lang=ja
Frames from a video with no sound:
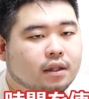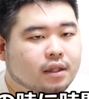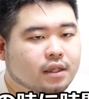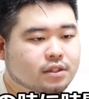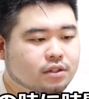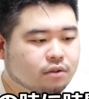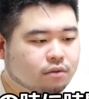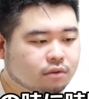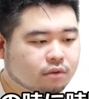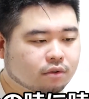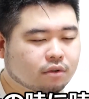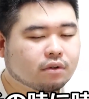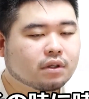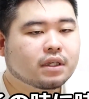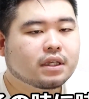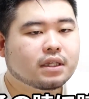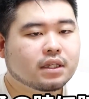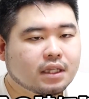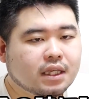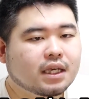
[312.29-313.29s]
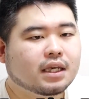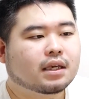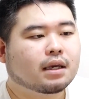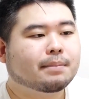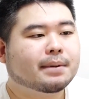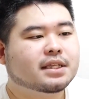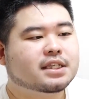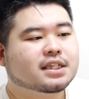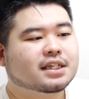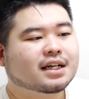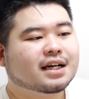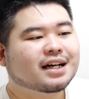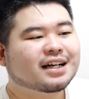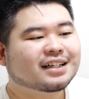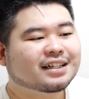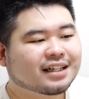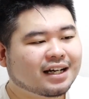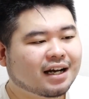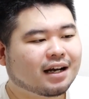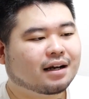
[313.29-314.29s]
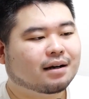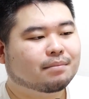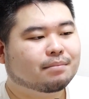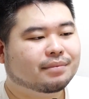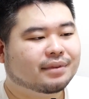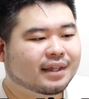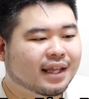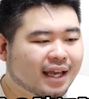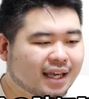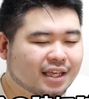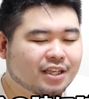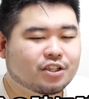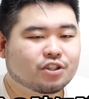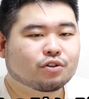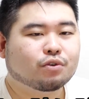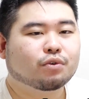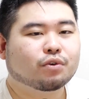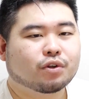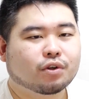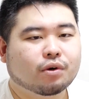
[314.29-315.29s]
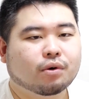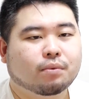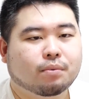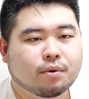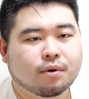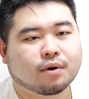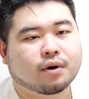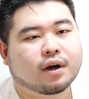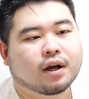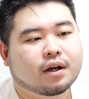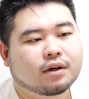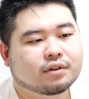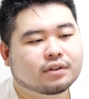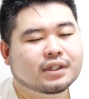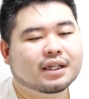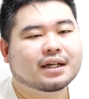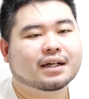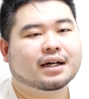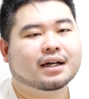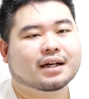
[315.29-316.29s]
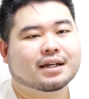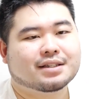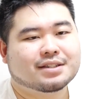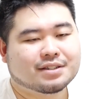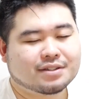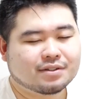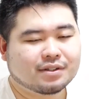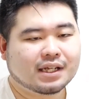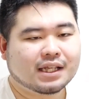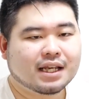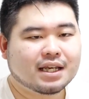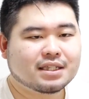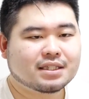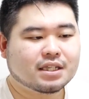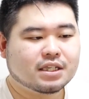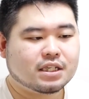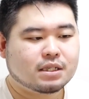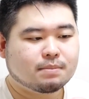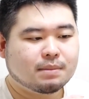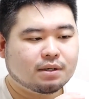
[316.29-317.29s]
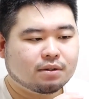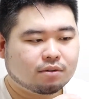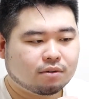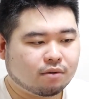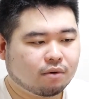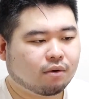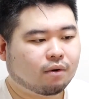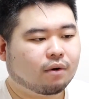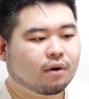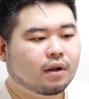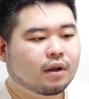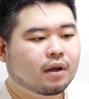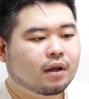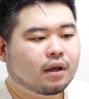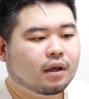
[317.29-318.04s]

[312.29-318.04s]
で、その時に、やっぱ時間がない状況を普段から作り出してしまうと、